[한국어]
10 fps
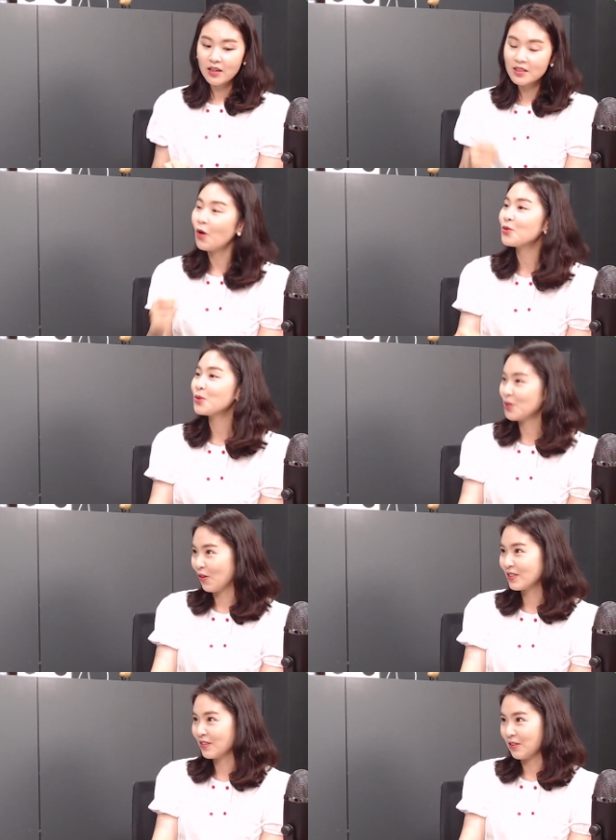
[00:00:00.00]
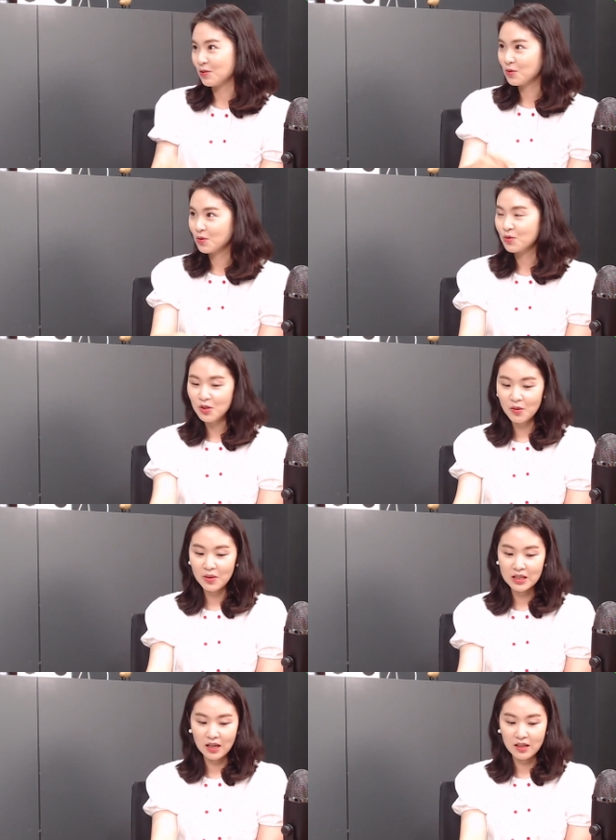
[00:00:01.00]
저것도 적은 거예요.
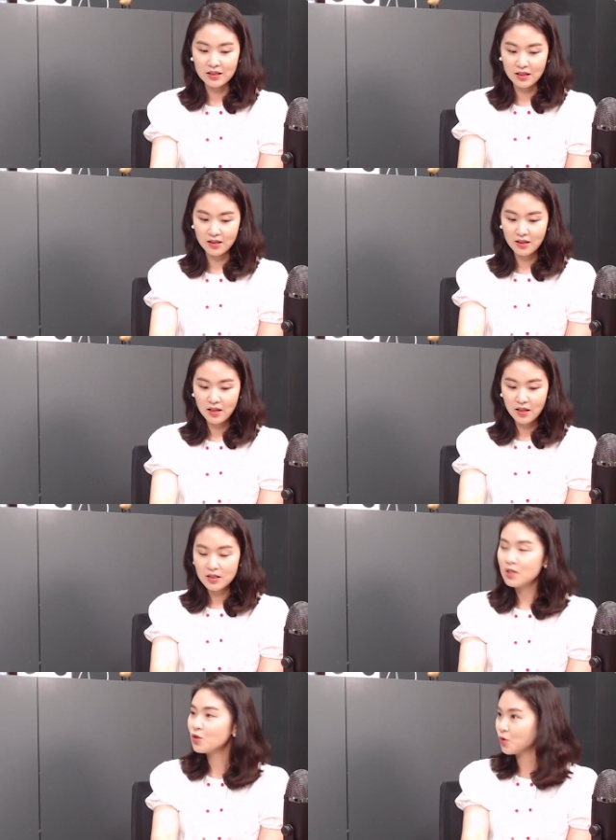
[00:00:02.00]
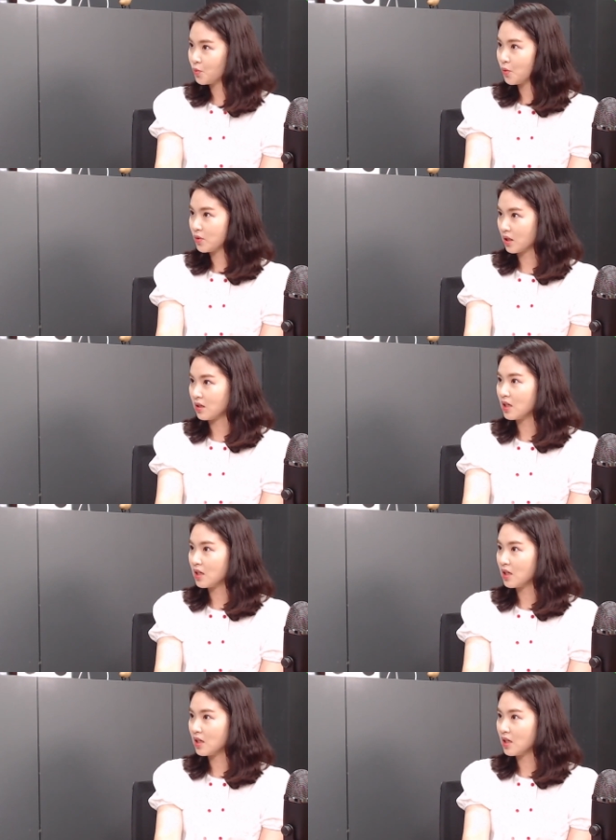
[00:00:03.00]
수첩에다가 이제 신축 프로젝트